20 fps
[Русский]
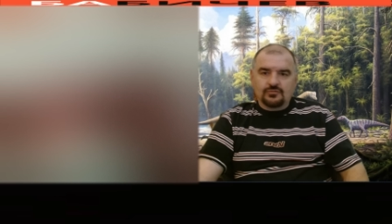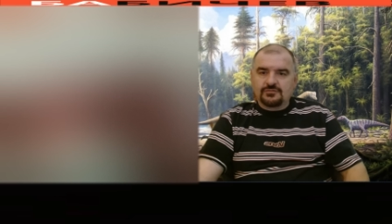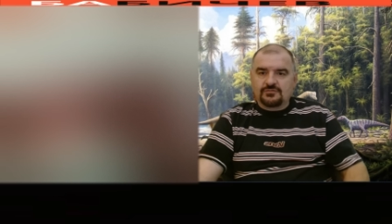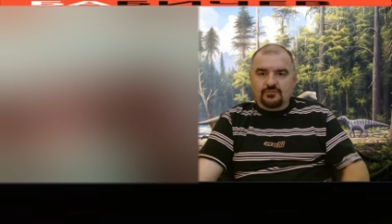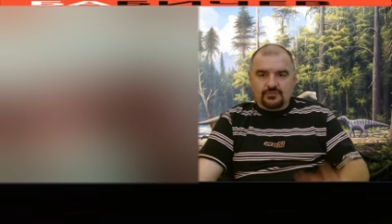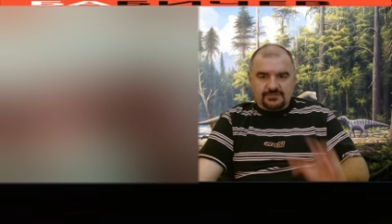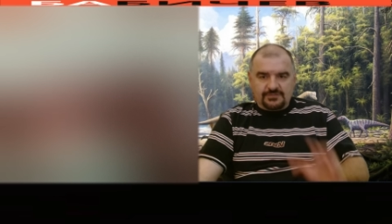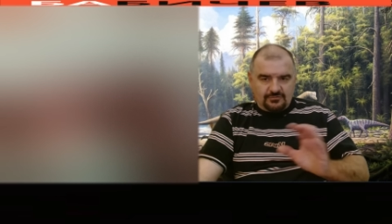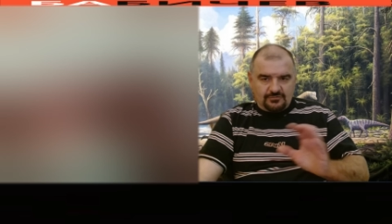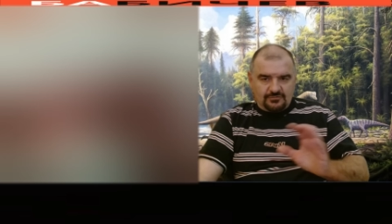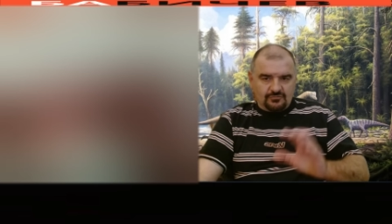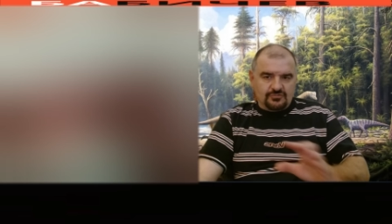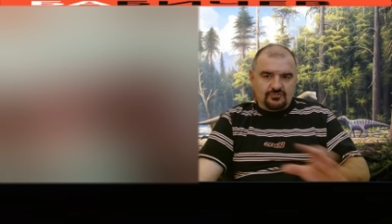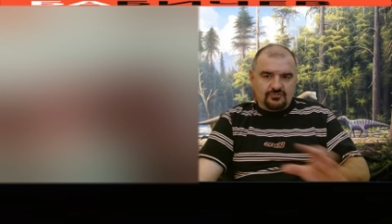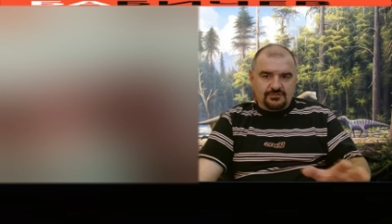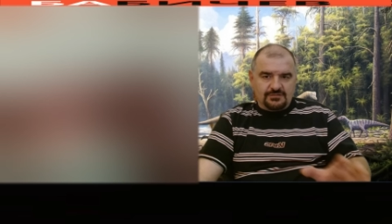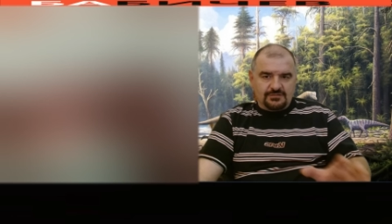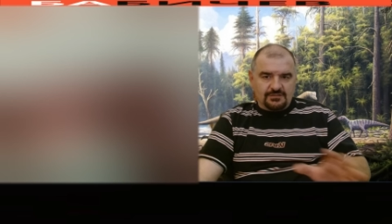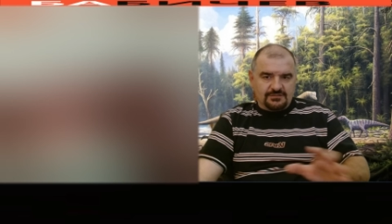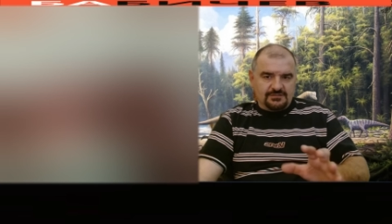вот за то, что
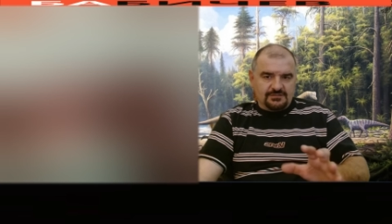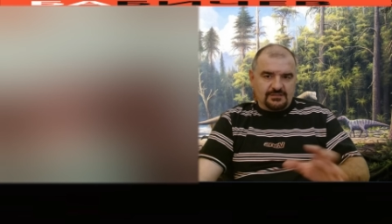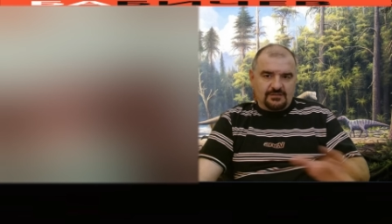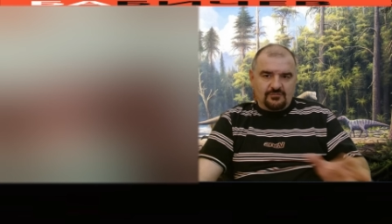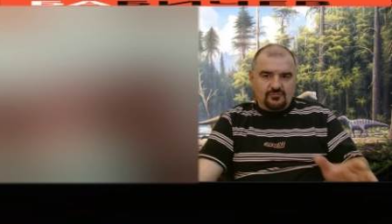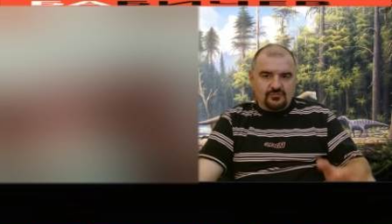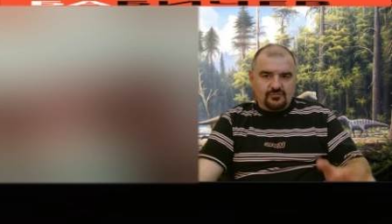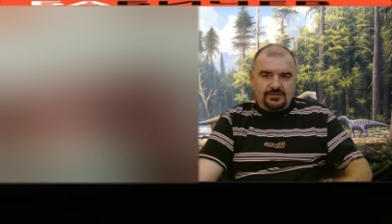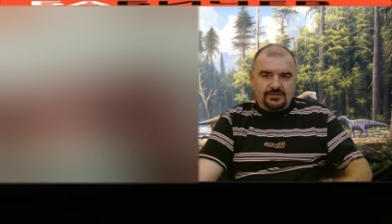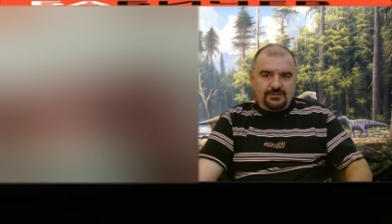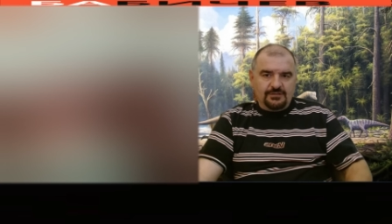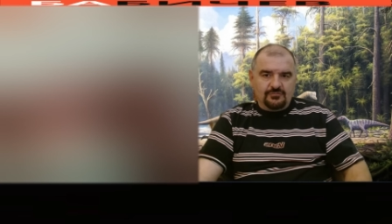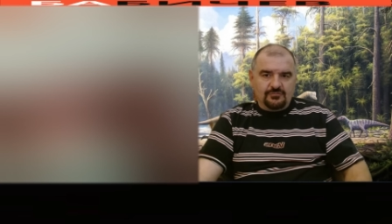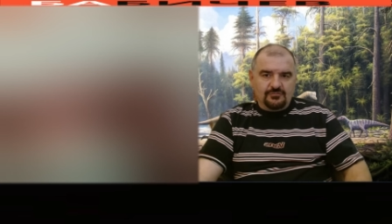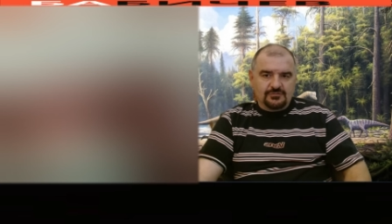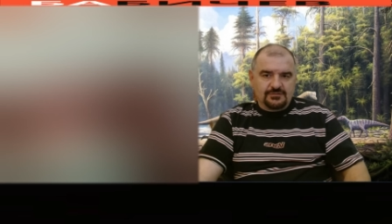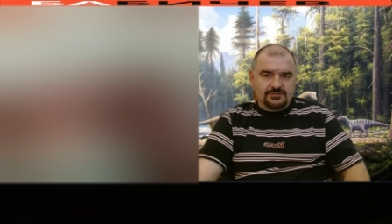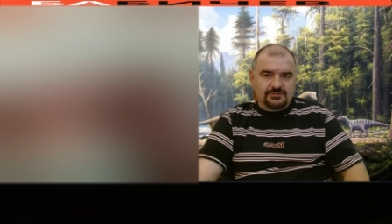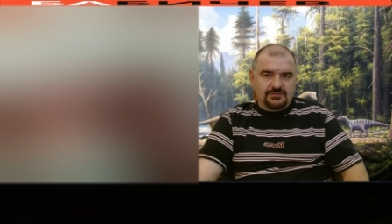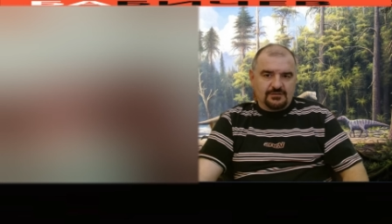он сказал «Слава Украине», его
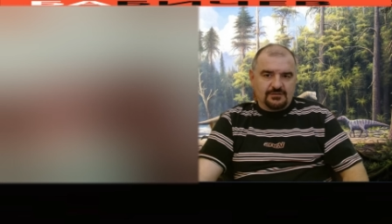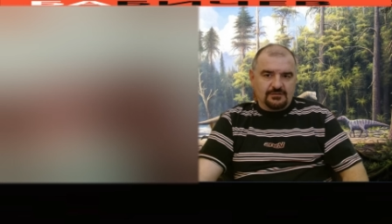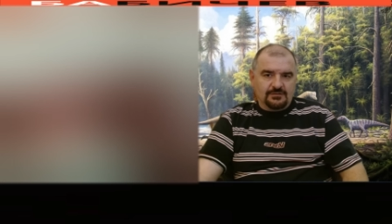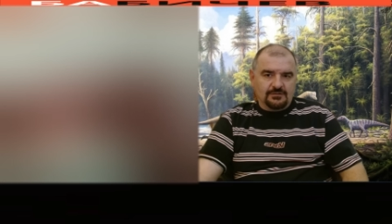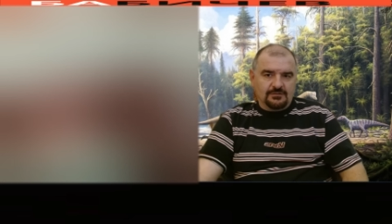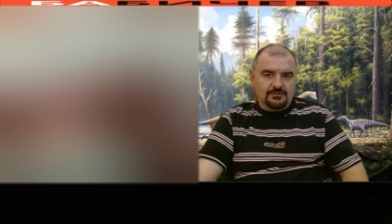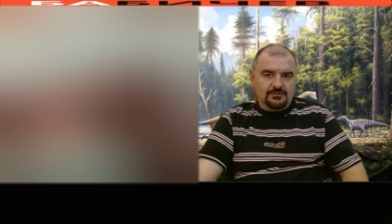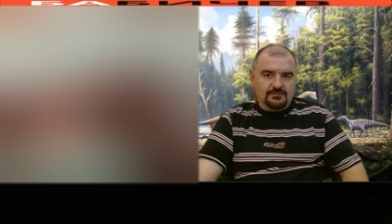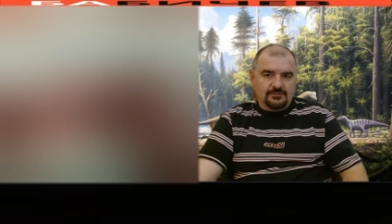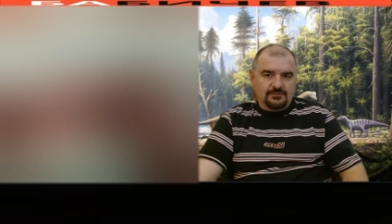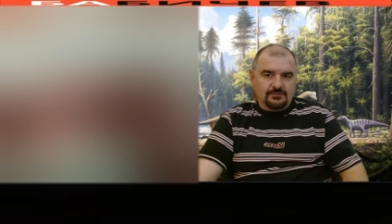застрелили?